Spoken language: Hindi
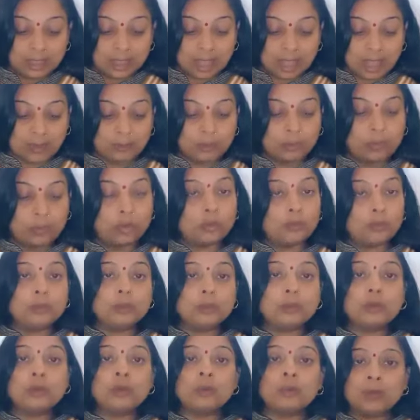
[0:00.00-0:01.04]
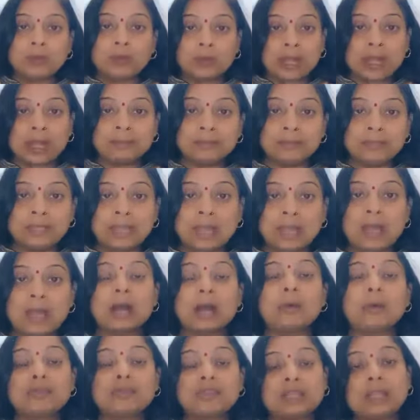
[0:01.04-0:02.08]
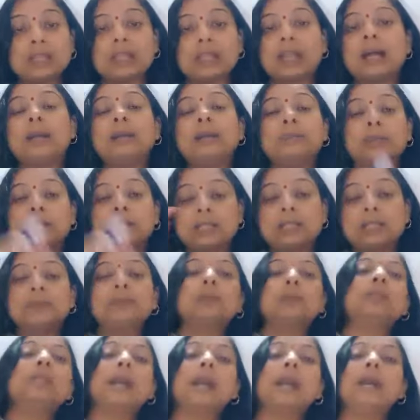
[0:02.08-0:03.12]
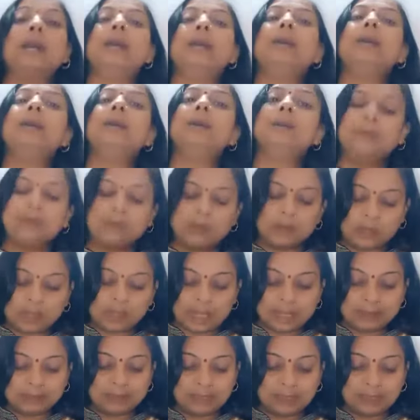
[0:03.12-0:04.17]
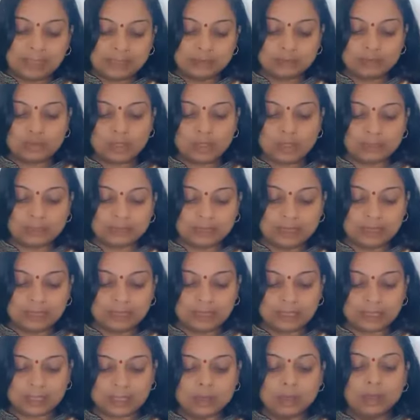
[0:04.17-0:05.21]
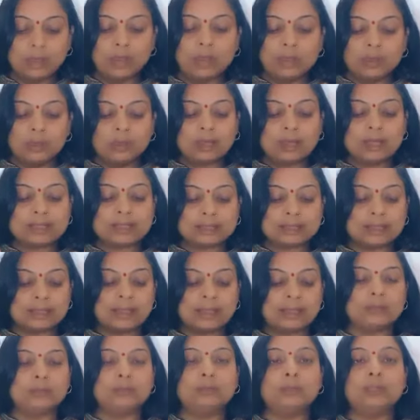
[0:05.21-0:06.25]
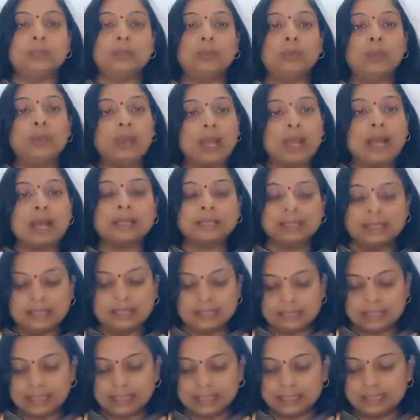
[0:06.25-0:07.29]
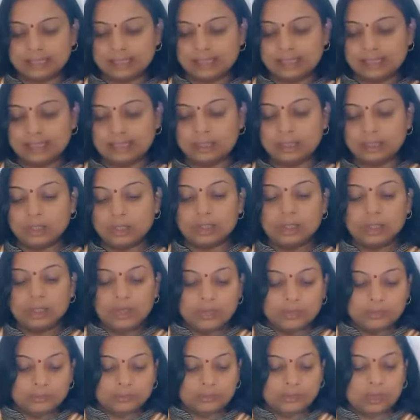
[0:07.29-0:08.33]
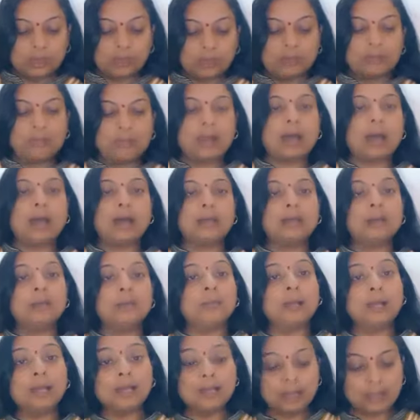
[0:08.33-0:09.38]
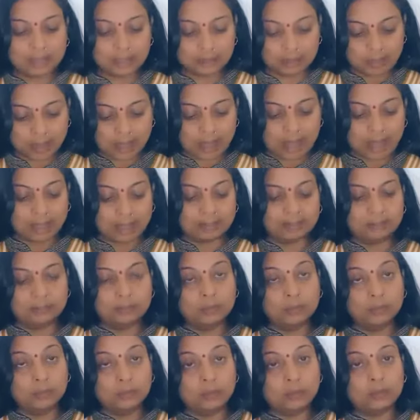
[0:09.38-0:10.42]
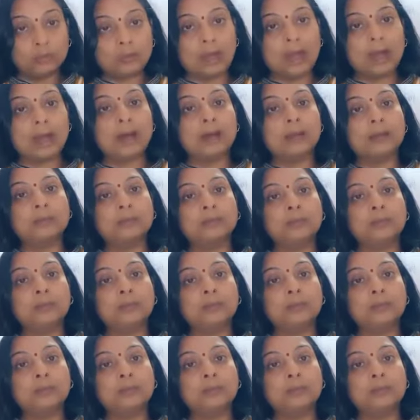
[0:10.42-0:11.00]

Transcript: अब गोपी को मौका मिला अवसर का मतलब होता है मौका मिलना इसको आप लिखेंगे हंसते हुए बोला कि सेठ जी सोमवार मंगलवार गुरुवार